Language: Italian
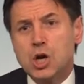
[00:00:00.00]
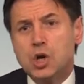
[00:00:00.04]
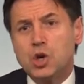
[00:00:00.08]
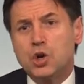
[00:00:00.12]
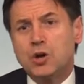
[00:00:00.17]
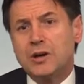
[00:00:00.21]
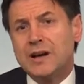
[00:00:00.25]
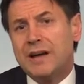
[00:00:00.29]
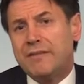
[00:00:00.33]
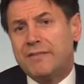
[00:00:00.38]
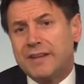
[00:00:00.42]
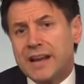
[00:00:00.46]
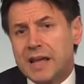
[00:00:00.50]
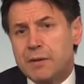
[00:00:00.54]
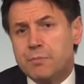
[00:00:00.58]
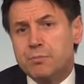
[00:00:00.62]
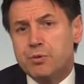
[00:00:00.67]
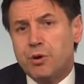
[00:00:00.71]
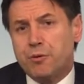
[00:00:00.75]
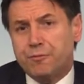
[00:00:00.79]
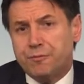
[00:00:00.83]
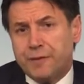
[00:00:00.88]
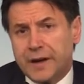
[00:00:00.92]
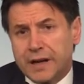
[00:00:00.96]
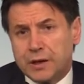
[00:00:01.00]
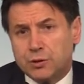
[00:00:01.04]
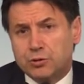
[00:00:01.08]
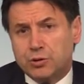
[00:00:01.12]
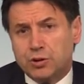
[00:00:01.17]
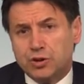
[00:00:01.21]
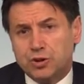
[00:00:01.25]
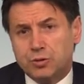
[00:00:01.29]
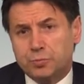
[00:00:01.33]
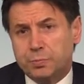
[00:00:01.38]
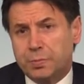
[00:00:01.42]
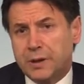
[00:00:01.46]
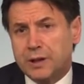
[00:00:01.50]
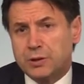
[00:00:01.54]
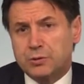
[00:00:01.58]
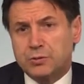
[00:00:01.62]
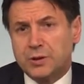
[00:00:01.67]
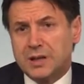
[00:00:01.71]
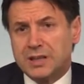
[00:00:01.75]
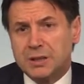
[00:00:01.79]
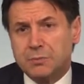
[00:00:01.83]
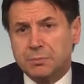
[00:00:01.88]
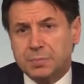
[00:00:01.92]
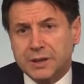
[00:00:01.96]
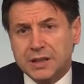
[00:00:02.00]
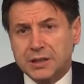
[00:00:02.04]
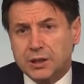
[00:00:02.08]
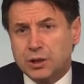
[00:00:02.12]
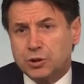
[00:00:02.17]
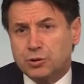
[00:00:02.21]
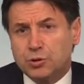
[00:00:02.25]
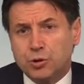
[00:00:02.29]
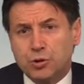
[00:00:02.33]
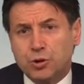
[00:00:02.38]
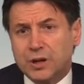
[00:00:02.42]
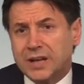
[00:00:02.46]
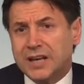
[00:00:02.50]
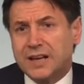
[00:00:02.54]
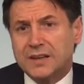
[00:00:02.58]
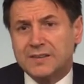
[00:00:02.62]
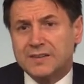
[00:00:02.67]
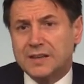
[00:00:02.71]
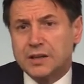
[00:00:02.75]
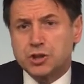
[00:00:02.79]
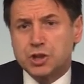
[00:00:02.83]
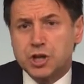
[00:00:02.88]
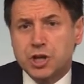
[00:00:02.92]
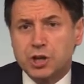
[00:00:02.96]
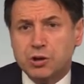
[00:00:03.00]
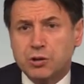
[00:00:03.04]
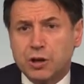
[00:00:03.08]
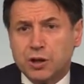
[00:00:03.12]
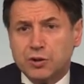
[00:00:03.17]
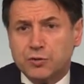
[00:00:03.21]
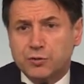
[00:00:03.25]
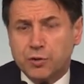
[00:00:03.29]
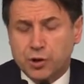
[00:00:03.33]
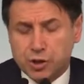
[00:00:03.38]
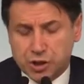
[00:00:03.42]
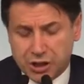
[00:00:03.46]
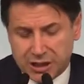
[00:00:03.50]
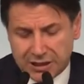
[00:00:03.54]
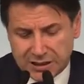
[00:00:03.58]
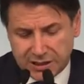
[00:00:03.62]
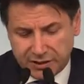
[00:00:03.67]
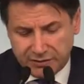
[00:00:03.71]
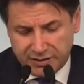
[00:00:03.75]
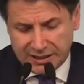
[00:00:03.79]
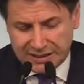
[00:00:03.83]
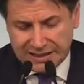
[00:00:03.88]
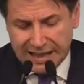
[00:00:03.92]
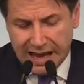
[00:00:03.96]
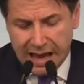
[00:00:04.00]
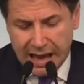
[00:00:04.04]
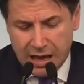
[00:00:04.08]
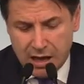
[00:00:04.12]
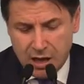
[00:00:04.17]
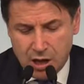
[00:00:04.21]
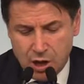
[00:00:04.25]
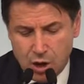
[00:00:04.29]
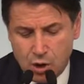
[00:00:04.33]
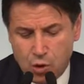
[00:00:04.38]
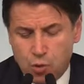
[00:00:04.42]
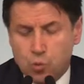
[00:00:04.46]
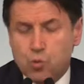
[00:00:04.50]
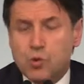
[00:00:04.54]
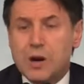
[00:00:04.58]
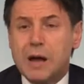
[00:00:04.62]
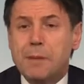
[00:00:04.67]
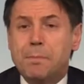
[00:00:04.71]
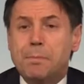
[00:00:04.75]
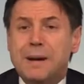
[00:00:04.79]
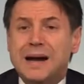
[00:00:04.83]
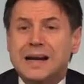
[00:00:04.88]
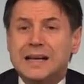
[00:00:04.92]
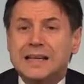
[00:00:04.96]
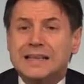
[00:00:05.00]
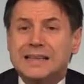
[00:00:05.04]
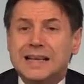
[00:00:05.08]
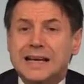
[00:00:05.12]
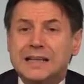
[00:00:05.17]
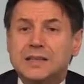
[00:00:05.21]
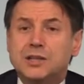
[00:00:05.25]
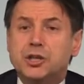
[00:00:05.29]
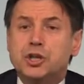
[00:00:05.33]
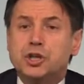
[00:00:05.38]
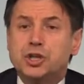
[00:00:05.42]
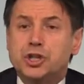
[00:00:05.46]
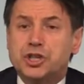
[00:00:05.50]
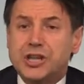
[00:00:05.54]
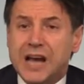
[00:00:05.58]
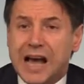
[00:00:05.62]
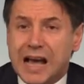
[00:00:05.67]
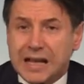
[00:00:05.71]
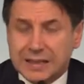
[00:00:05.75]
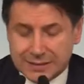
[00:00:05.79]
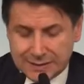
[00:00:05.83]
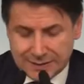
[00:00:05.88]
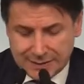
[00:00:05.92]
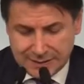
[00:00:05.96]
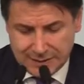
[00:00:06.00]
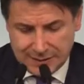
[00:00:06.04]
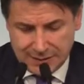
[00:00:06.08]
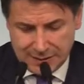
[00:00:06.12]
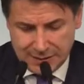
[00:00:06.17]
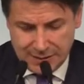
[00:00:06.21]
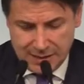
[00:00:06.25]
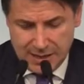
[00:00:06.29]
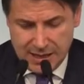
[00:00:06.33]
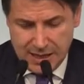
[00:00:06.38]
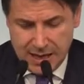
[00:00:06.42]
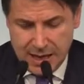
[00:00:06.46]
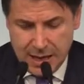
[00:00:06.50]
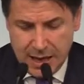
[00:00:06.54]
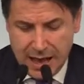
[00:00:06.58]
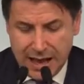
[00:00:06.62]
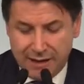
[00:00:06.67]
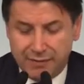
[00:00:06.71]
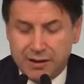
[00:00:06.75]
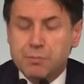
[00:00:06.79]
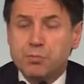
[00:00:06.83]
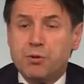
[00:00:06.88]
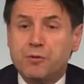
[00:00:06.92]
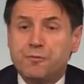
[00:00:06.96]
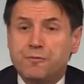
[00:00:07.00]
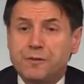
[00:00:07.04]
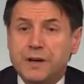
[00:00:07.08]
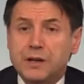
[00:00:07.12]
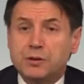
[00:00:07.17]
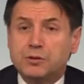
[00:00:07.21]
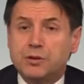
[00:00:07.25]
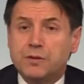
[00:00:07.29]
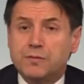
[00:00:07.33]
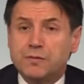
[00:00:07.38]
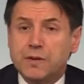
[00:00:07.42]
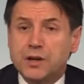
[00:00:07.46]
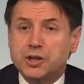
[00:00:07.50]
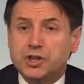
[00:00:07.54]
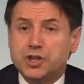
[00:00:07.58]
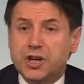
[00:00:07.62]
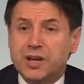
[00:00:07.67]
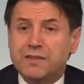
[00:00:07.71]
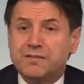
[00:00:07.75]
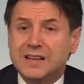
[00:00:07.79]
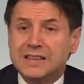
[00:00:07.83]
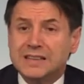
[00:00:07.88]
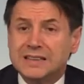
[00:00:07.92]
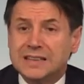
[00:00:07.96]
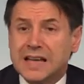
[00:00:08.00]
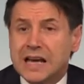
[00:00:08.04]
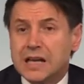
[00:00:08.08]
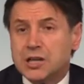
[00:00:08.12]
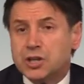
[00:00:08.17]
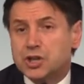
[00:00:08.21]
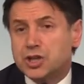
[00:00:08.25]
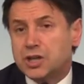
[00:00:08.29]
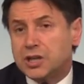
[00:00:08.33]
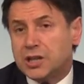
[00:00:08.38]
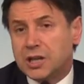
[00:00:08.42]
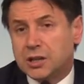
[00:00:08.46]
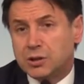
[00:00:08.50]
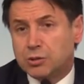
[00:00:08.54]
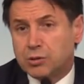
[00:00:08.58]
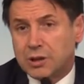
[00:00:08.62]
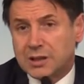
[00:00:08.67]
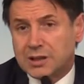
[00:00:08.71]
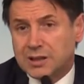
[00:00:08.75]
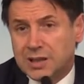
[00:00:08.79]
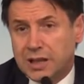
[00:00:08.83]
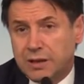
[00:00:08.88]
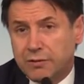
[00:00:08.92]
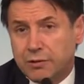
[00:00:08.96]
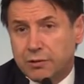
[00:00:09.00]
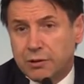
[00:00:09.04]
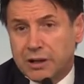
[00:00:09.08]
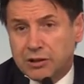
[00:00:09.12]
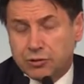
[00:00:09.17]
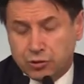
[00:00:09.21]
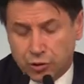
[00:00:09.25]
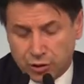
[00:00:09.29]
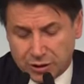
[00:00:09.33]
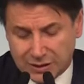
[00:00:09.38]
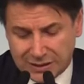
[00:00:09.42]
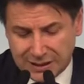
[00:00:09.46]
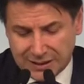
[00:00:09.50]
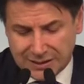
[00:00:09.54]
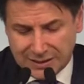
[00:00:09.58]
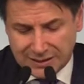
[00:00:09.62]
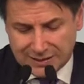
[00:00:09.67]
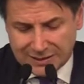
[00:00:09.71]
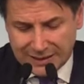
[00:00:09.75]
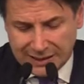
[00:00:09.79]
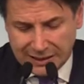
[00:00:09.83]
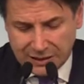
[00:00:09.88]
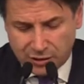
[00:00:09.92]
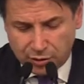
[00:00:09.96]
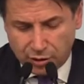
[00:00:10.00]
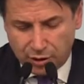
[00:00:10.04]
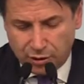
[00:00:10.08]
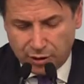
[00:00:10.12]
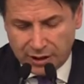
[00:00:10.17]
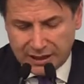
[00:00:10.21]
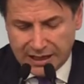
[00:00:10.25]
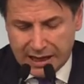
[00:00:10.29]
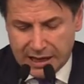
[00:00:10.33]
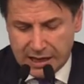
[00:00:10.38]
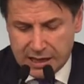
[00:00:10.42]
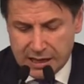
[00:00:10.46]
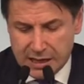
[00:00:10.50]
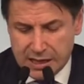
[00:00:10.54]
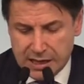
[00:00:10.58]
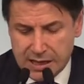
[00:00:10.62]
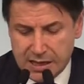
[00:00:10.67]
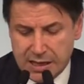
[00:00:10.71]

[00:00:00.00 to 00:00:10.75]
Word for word: non avrebbe offerto rispetto agli imprenditori che si accingono a svolgere attività una parità di chance, avrebbe offerto invece vantaggi retroattivi, una sorta di sanatoria